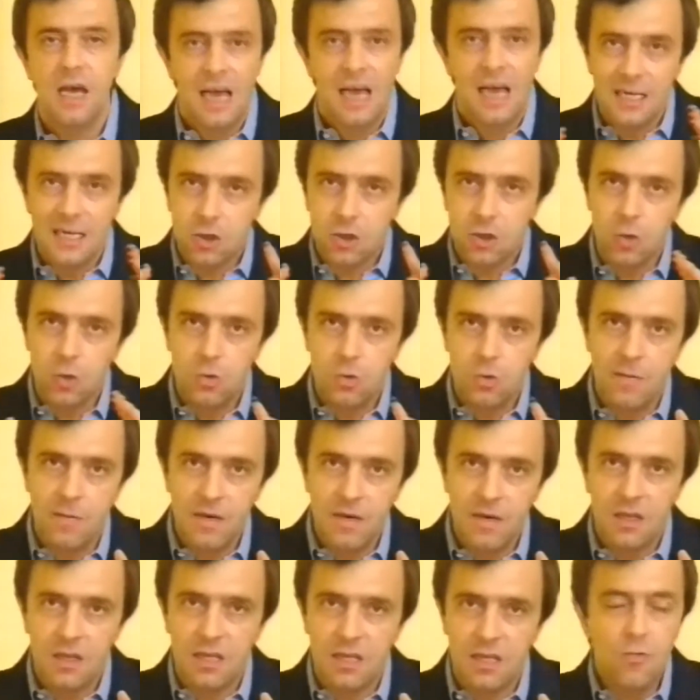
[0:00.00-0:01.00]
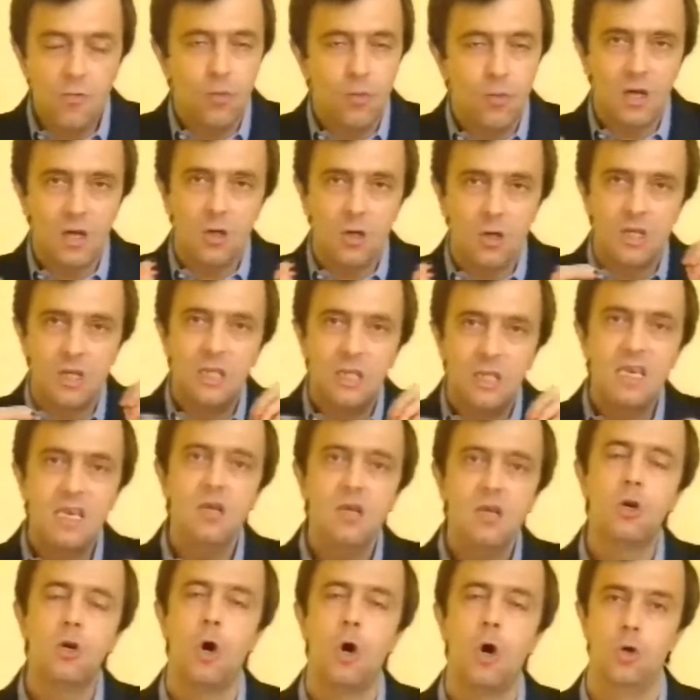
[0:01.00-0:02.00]
Assolutamente, è un qualcosa di
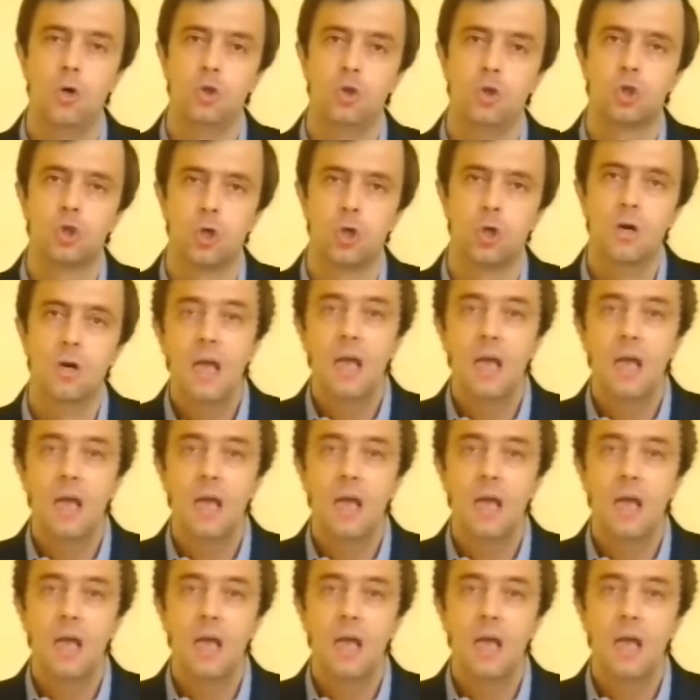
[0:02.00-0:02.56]
inconscio,